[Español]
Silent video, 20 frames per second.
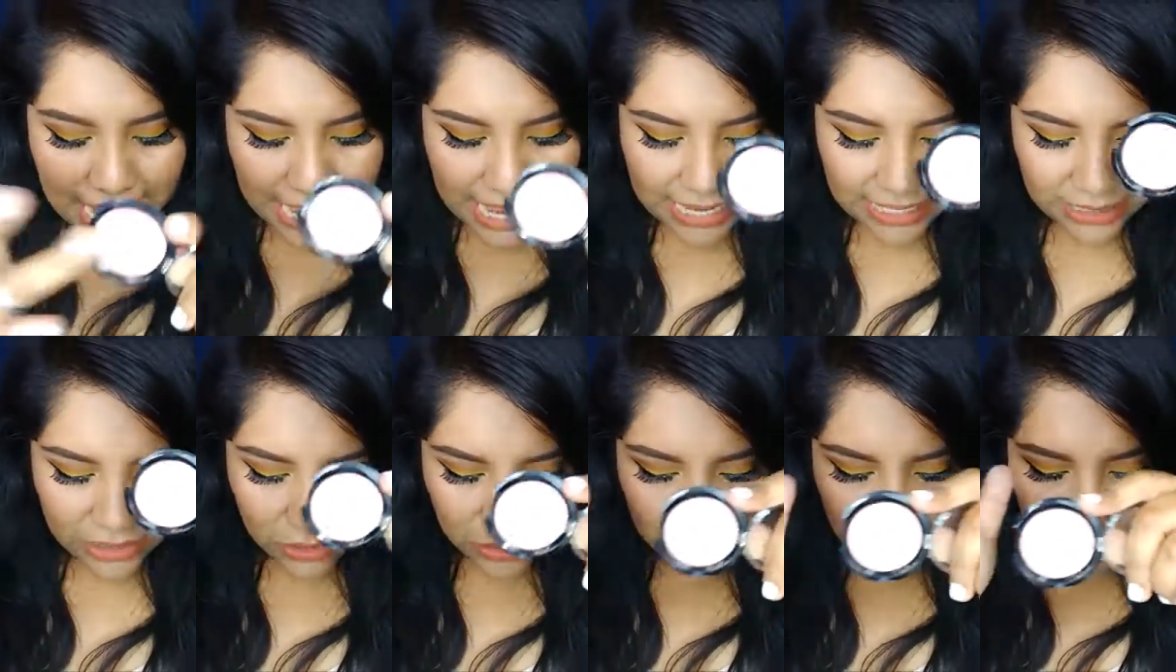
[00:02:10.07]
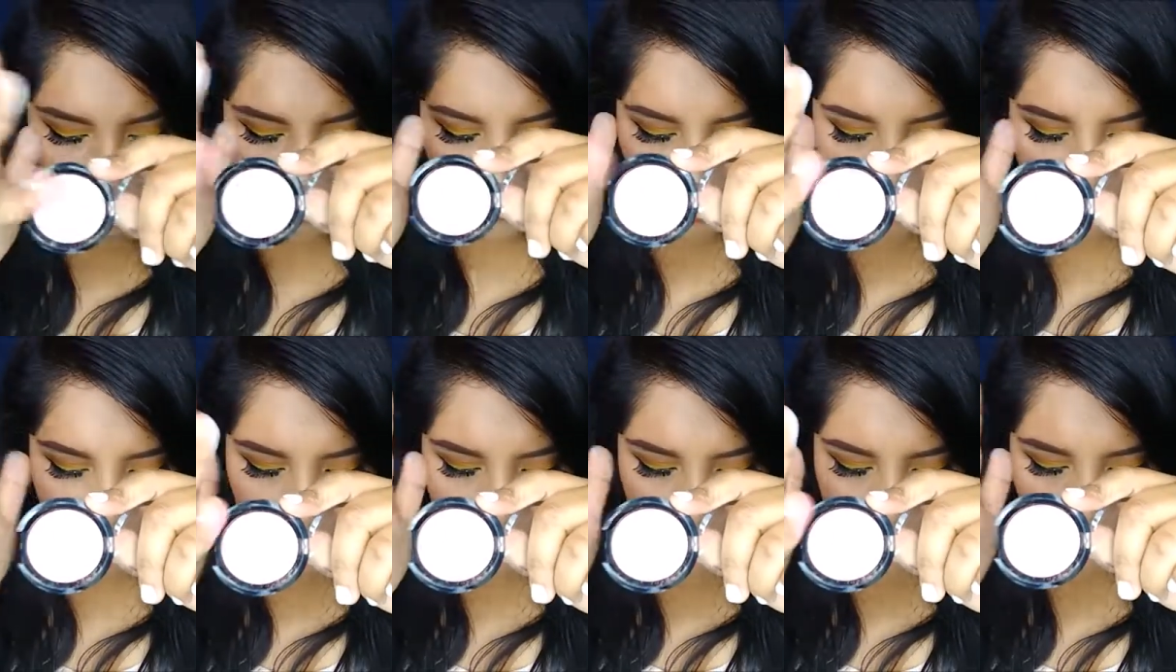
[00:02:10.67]
Esto sí,
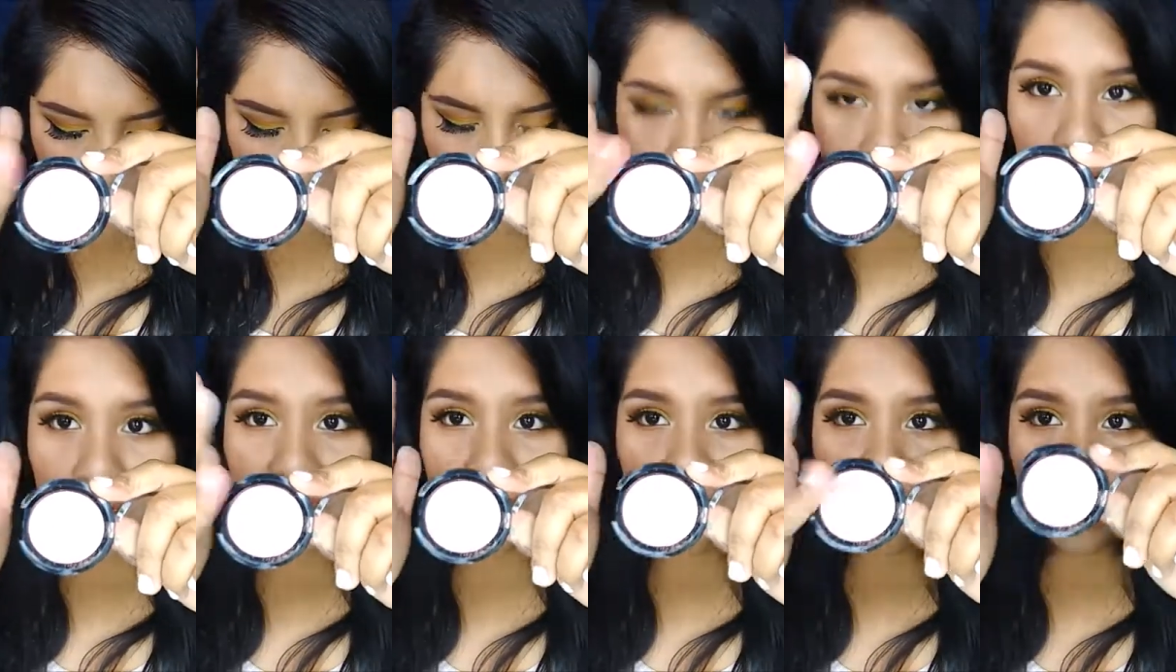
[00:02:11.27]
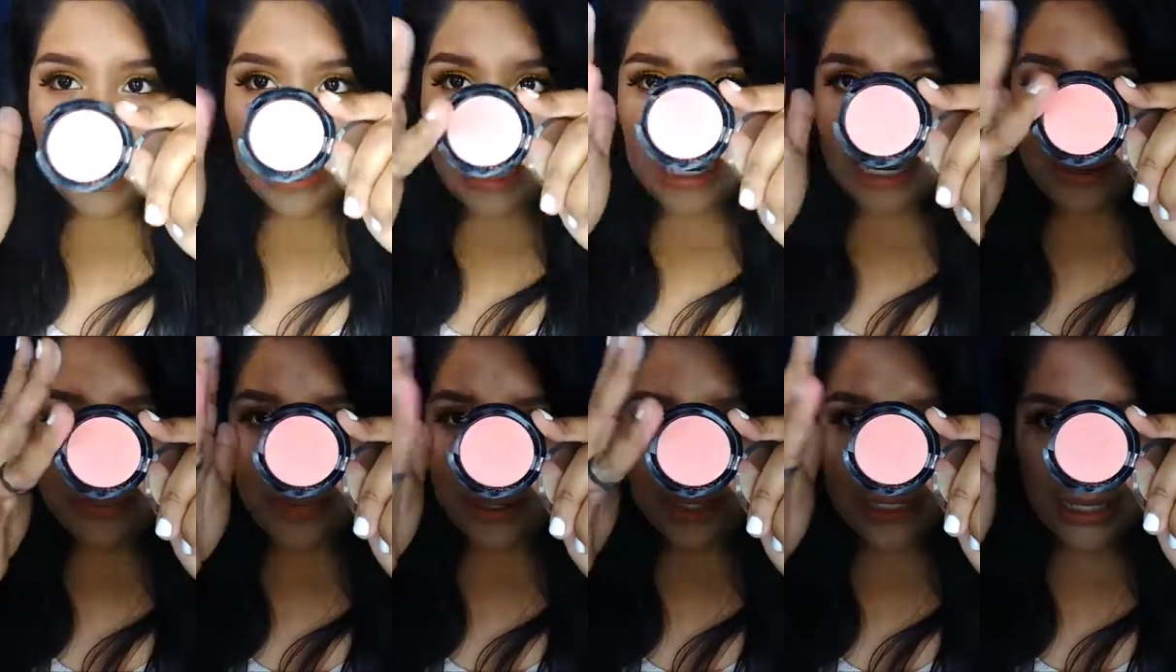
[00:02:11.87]
para decir, para
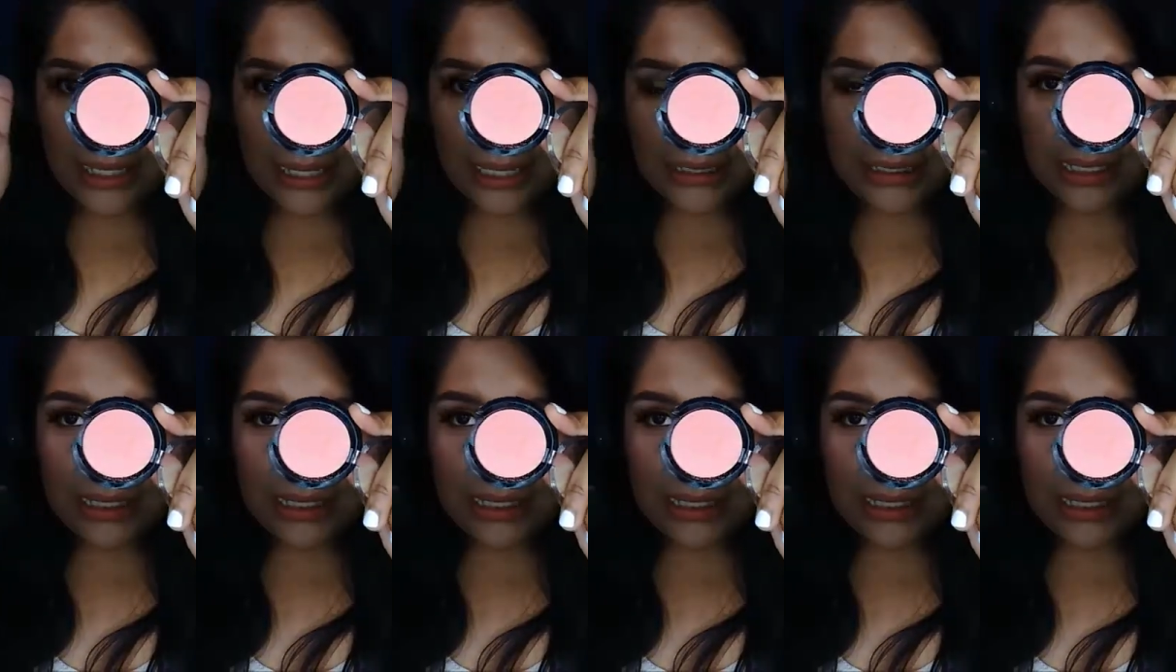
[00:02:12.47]
qué mentiras,